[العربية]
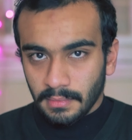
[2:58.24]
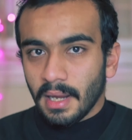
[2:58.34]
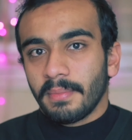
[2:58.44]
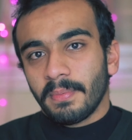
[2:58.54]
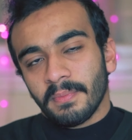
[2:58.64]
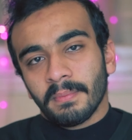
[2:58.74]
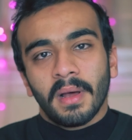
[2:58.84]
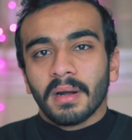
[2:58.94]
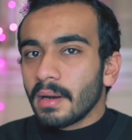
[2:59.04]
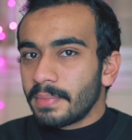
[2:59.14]
ما
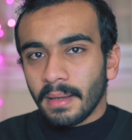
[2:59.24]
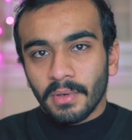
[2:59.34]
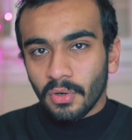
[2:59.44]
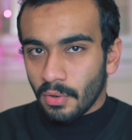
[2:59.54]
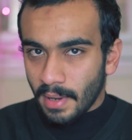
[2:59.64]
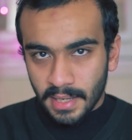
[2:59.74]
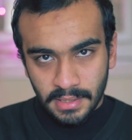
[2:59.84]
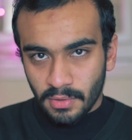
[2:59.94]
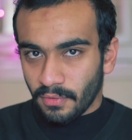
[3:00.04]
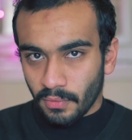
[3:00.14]
بره بيعملوا اللي هم
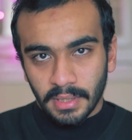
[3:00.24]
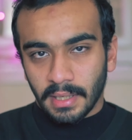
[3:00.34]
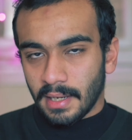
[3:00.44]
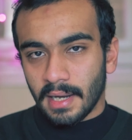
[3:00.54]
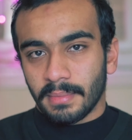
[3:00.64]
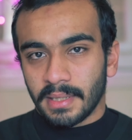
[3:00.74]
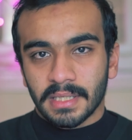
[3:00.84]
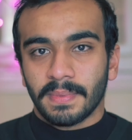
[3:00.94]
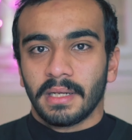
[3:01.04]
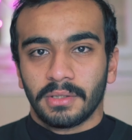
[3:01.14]
عايزينه في الويدنج يعني
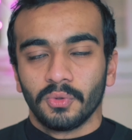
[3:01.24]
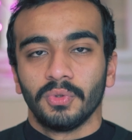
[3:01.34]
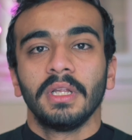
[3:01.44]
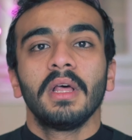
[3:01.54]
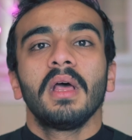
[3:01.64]
بالنسبه للتون